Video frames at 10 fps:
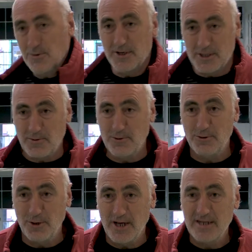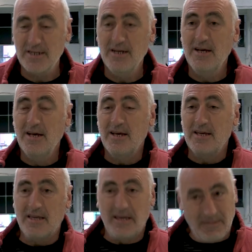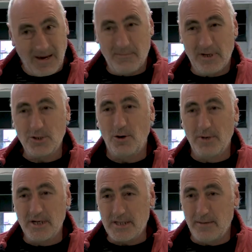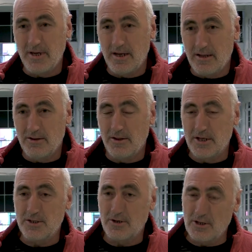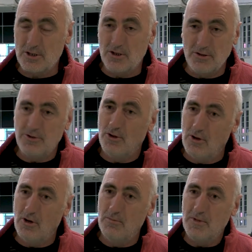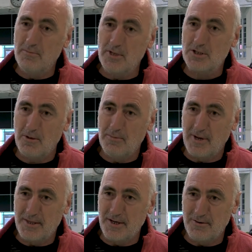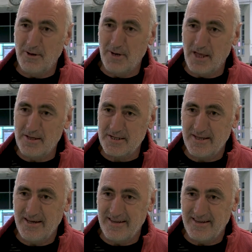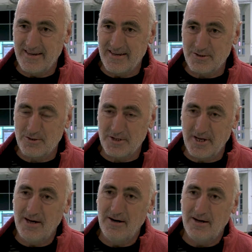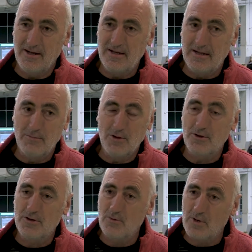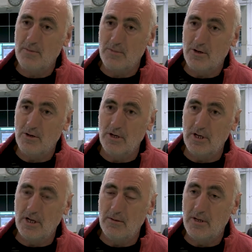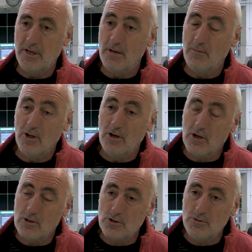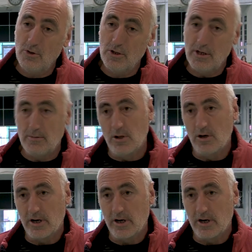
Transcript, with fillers: mujeres productoras, y a más jóvenes también. Entonces yo creo que son todo mimbres como para tejer una buena cesta y que esto sea el motor de un cambio ¿no? en el modelo de consumo y en el modelo